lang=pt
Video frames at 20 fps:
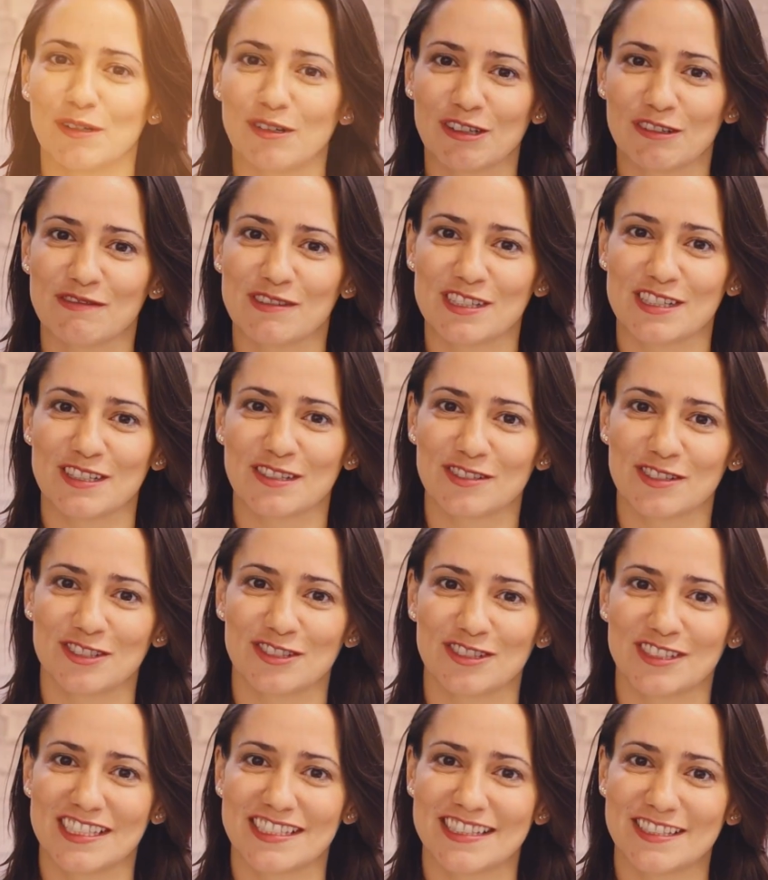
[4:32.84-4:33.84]
bom que você
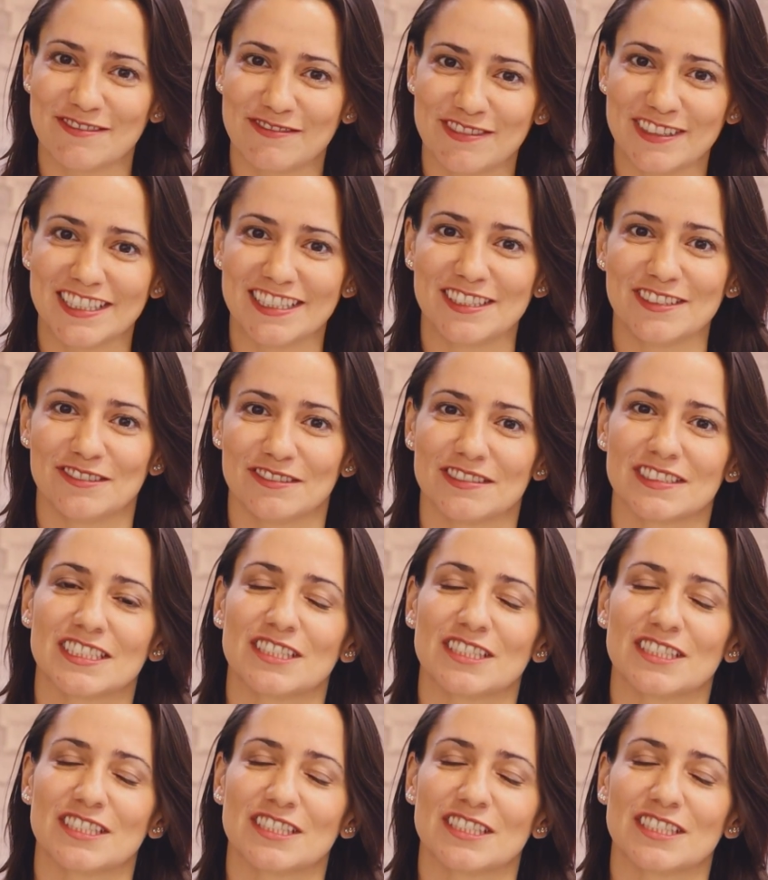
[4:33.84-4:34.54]
gostou desse vídeo.